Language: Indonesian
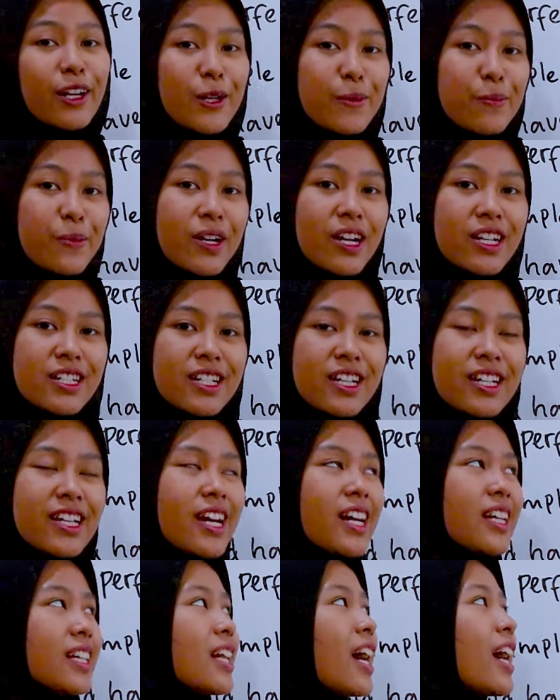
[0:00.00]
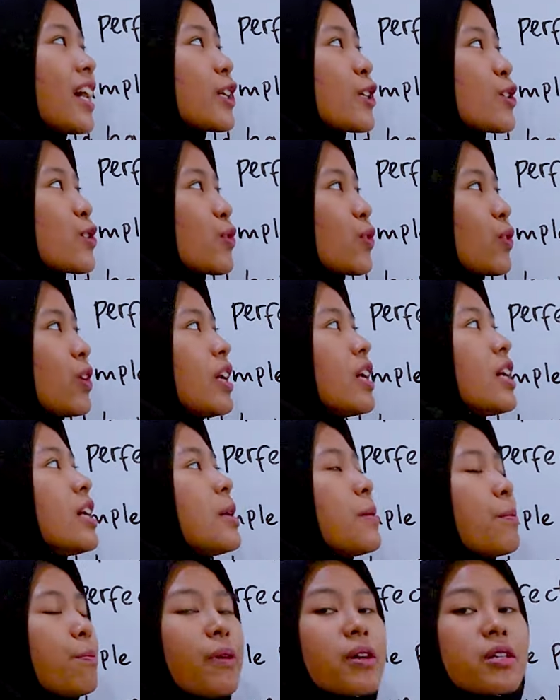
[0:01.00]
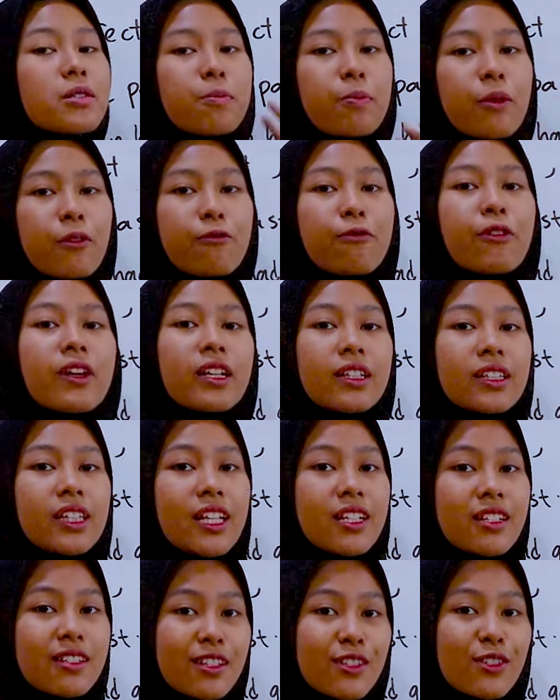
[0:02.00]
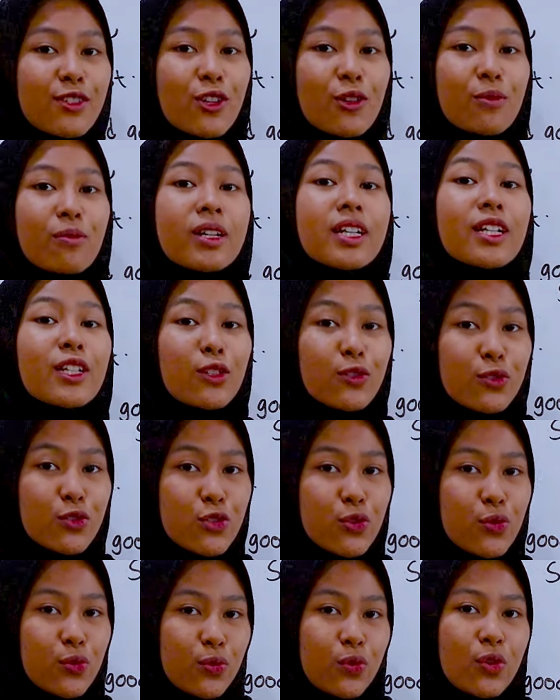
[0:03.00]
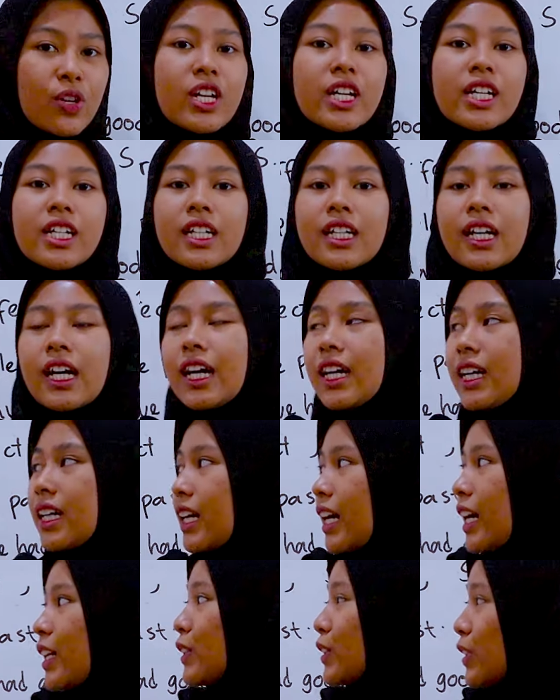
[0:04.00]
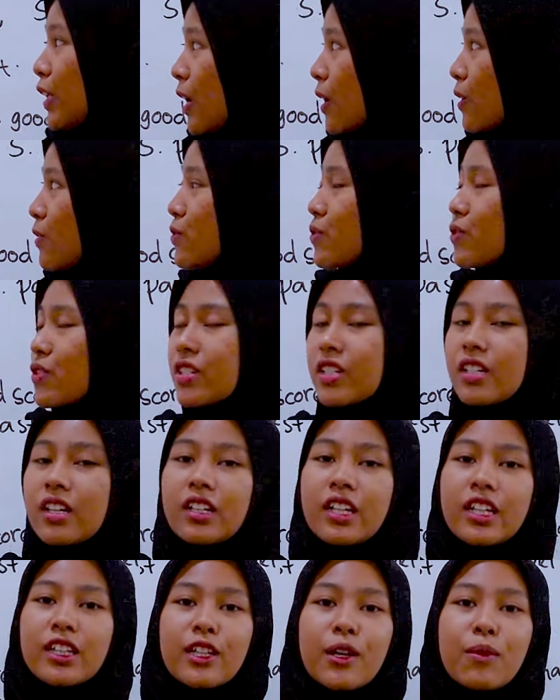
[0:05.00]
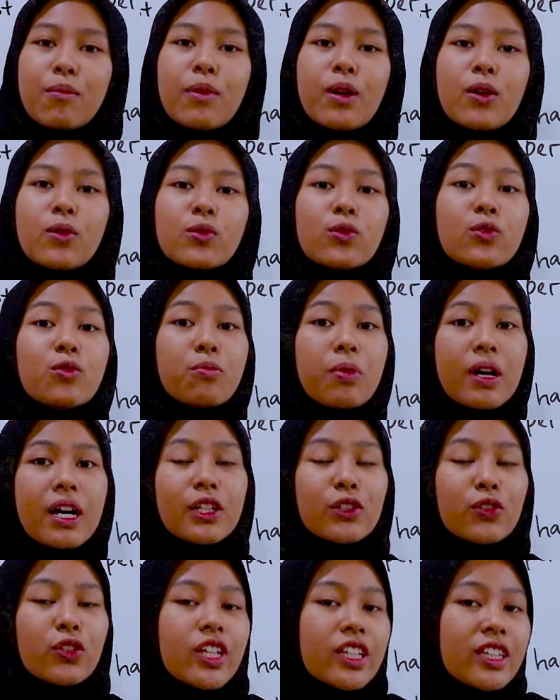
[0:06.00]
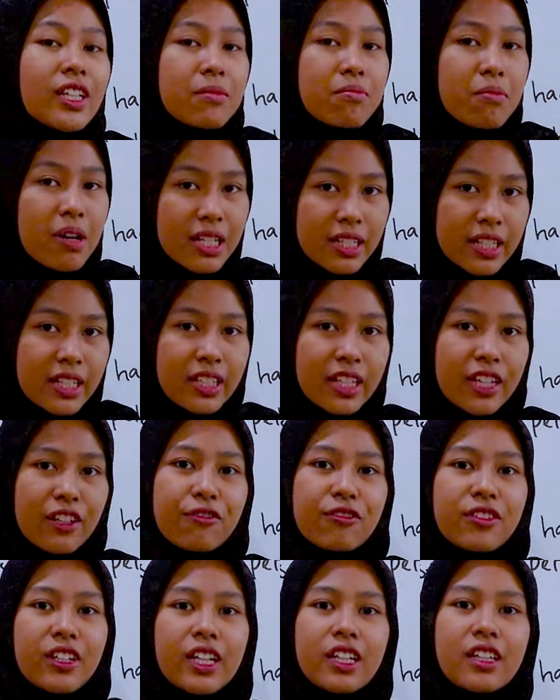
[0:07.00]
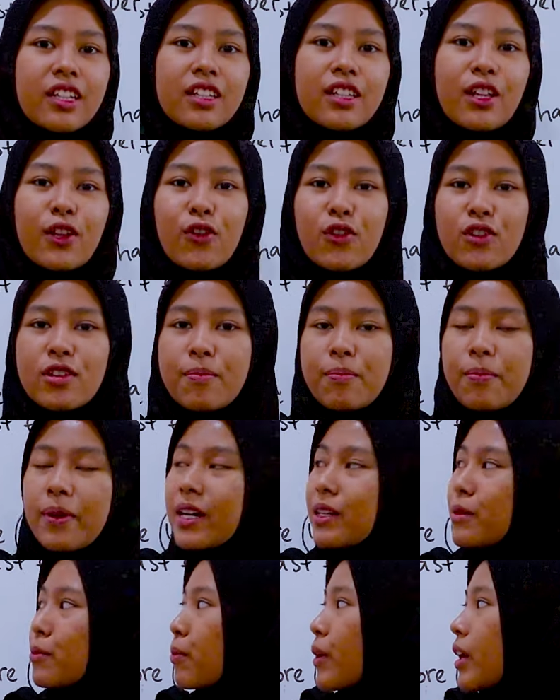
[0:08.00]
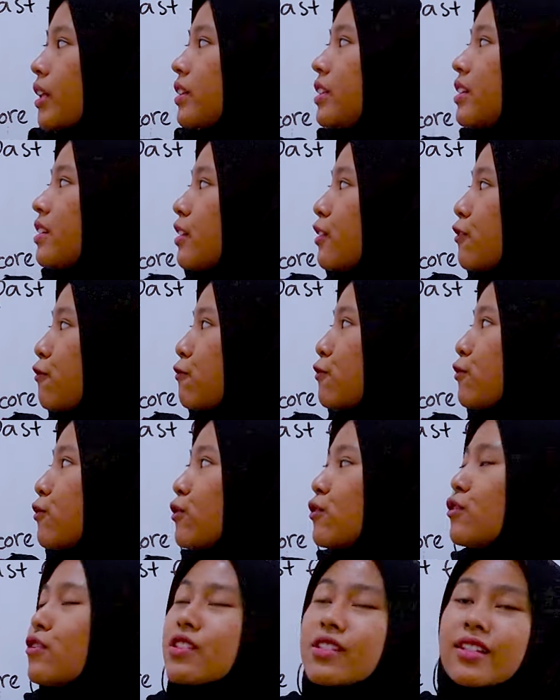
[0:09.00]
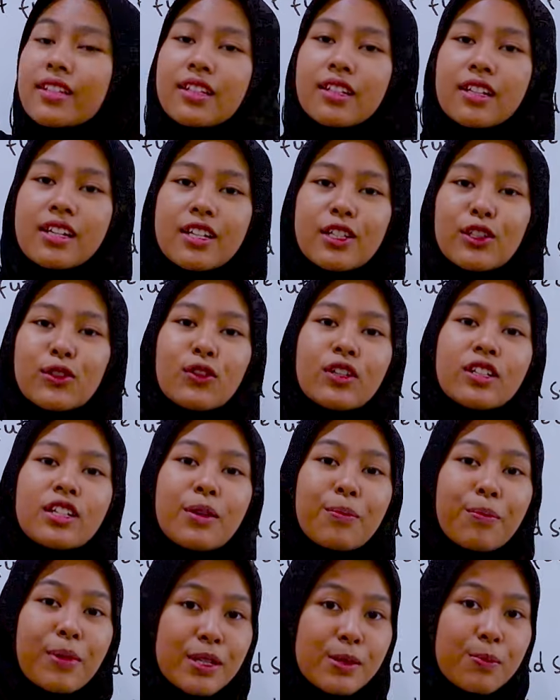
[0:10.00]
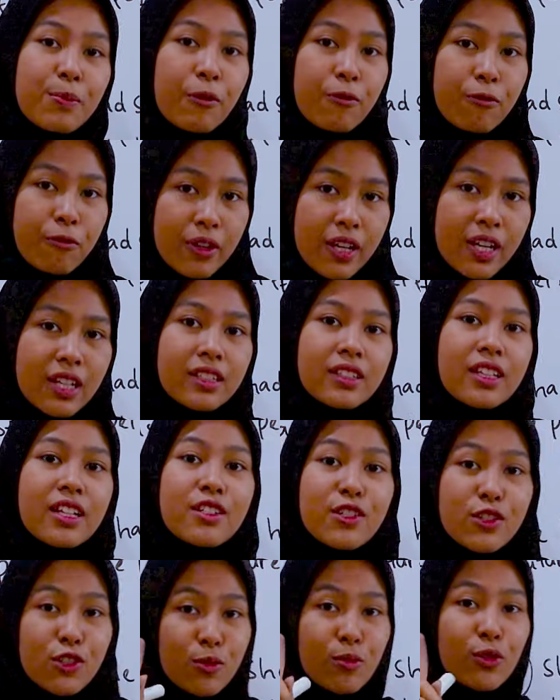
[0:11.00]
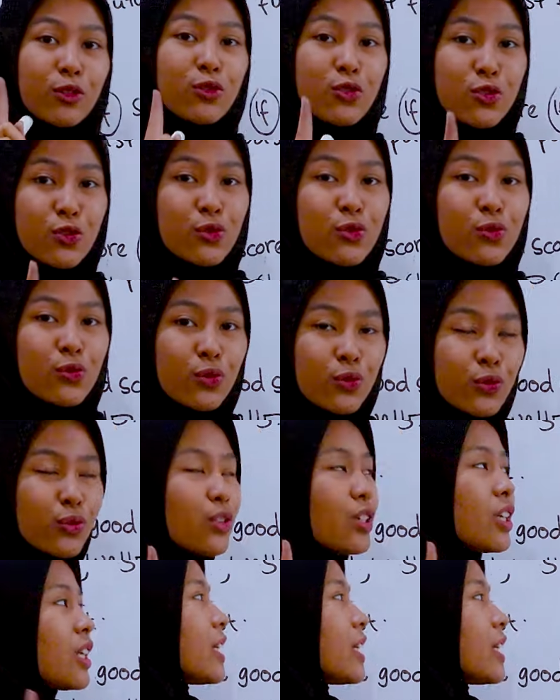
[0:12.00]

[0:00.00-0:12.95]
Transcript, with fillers: karena pengandaian ada juga past perfect tenses nomor 7. Nah, atau jika kita mau ubah atau kita balik, if-nya kita taruh depan, berarti if dulu, setelah itu ada past perfect, tenses nomor 7 dulu,